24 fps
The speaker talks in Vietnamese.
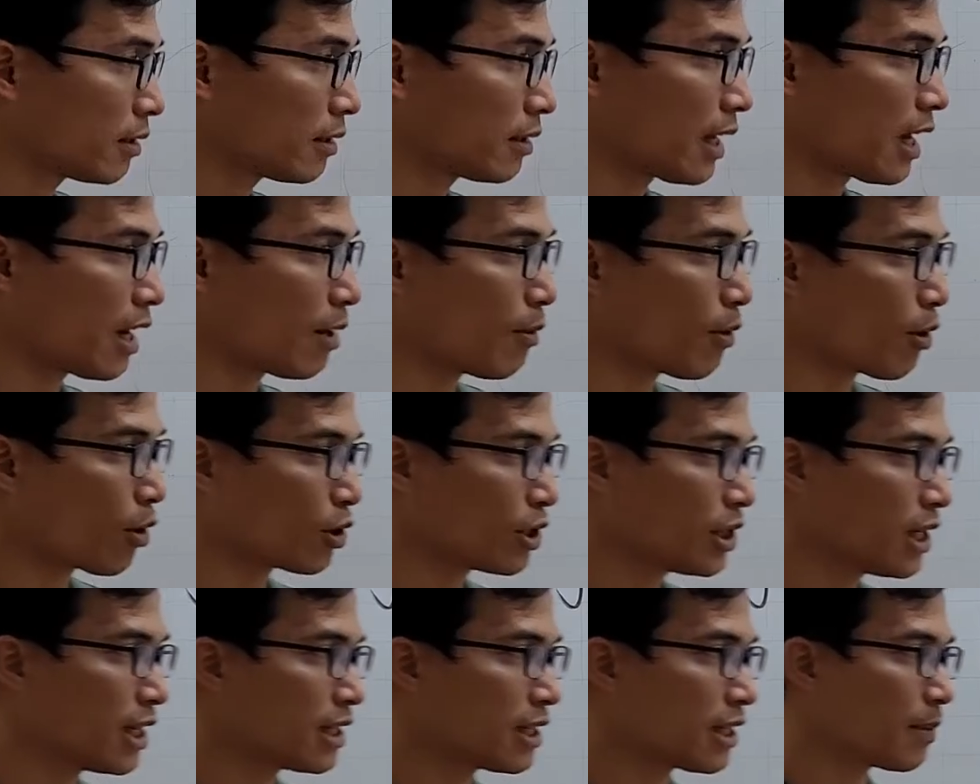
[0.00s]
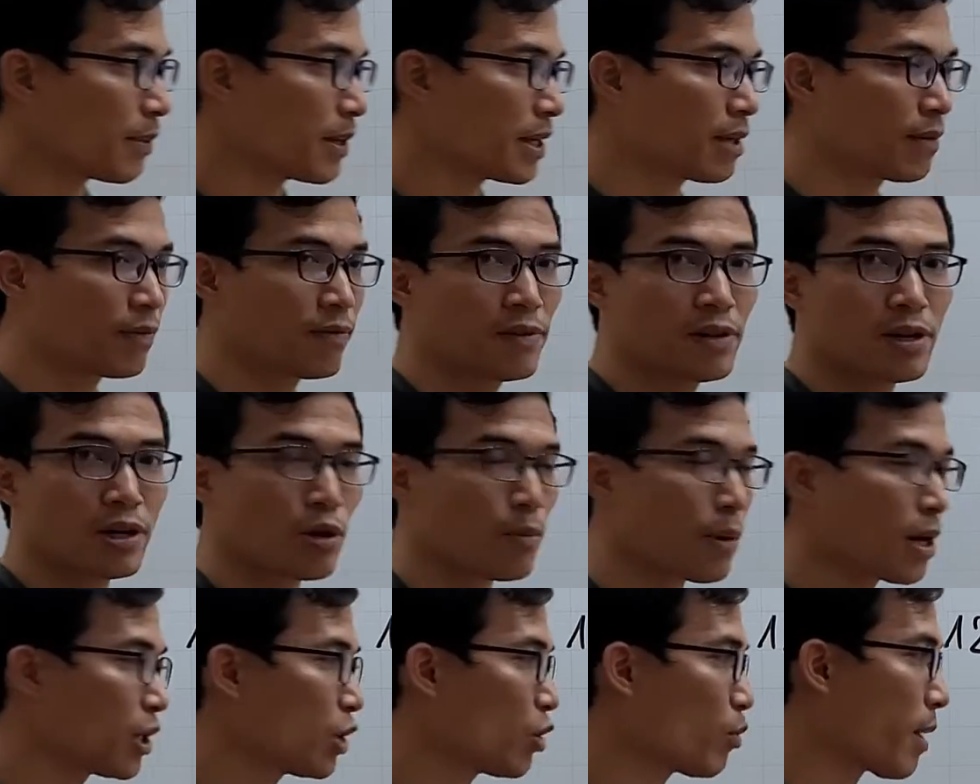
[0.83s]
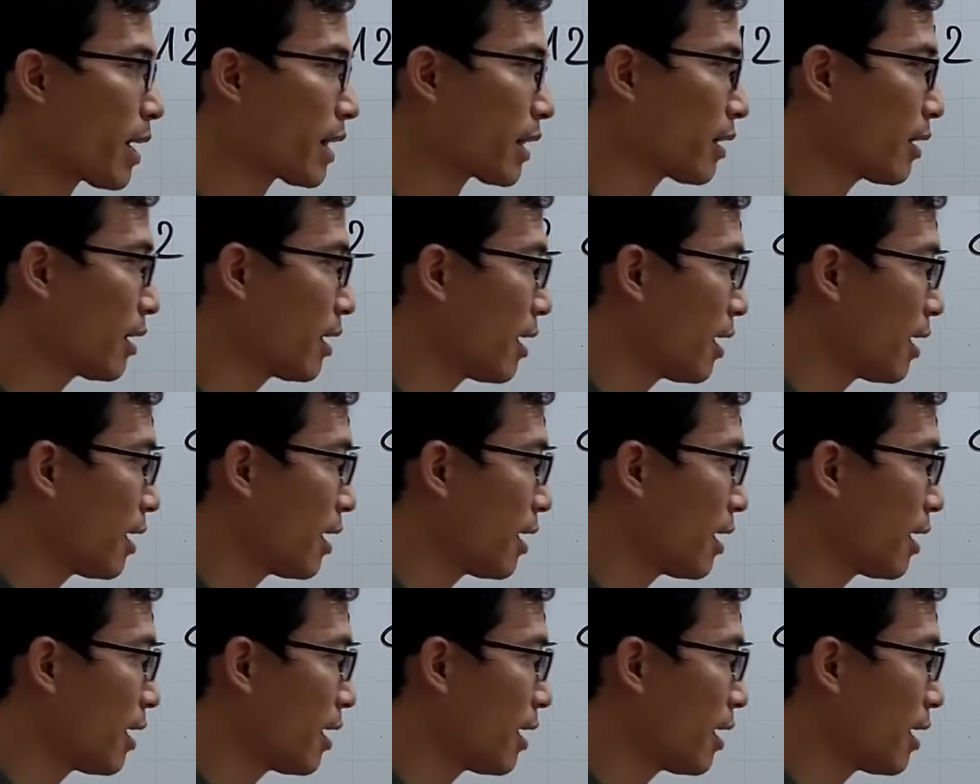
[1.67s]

nào bọn con nhìn xem hình lập phương có bao nhiêu mặt